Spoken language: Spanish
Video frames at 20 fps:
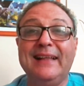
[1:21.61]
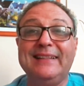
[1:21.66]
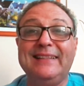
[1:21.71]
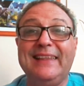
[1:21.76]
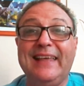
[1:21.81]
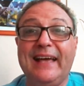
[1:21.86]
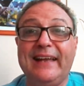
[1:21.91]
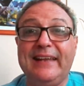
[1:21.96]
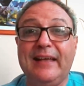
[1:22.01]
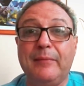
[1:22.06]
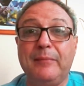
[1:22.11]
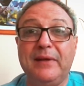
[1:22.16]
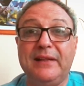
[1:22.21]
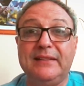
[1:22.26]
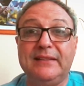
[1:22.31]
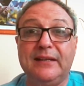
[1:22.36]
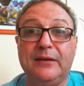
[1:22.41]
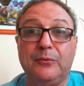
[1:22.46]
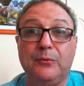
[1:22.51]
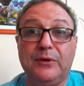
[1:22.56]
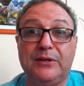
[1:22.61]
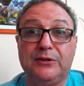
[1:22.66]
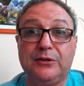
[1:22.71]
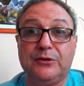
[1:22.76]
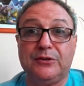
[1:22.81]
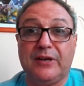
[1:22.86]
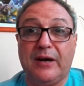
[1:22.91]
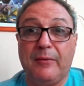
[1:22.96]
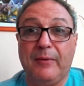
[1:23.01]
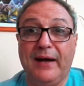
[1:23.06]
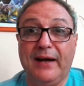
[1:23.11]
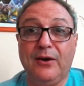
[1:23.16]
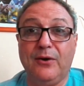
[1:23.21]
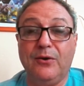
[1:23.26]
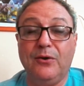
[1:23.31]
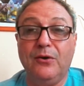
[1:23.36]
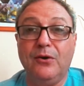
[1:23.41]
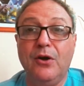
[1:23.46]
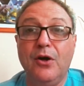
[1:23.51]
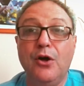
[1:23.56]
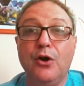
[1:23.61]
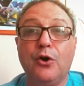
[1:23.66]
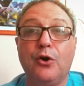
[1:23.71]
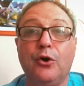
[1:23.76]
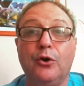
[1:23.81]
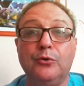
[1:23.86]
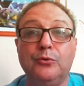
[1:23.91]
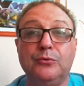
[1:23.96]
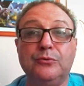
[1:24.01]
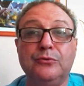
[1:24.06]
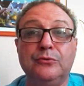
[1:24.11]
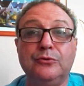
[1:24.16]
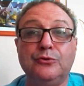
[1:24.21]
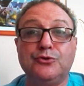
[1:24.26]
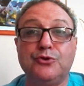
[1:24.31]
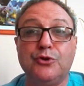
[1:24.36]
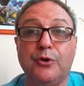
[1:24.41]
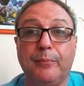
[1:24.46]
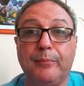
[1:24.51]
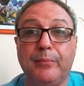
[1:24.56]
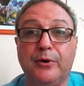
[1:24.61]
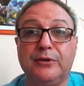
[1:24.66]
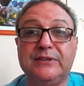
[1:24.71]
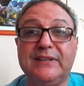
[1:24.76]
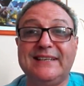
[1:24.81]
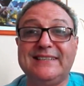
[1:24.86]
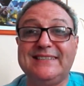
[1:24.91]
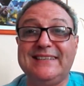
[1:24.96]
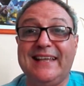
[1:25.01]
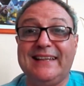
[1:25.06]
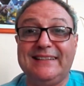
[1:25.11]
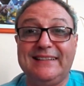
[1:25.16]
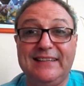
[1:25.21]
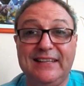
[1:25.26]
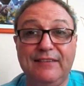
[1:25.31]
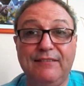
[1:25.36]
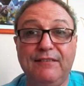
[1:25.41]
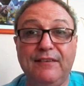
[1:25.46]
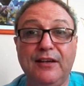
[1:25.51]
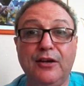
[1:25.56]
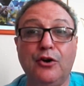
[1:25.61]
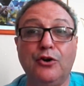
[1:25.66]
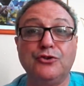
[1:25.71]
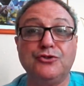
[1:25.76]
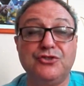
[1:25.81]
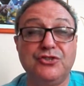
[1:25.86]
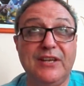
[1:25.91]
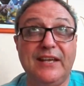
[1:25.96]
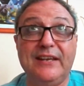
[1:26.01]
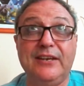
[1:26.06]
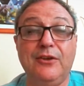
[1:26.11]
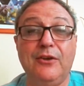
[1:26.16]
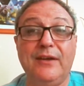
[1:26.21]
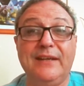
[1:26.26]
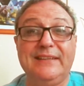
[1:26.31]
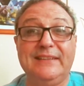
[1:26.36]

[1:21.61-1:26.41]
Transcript: diariamente en nuestro trabajo con un soporte científico serio e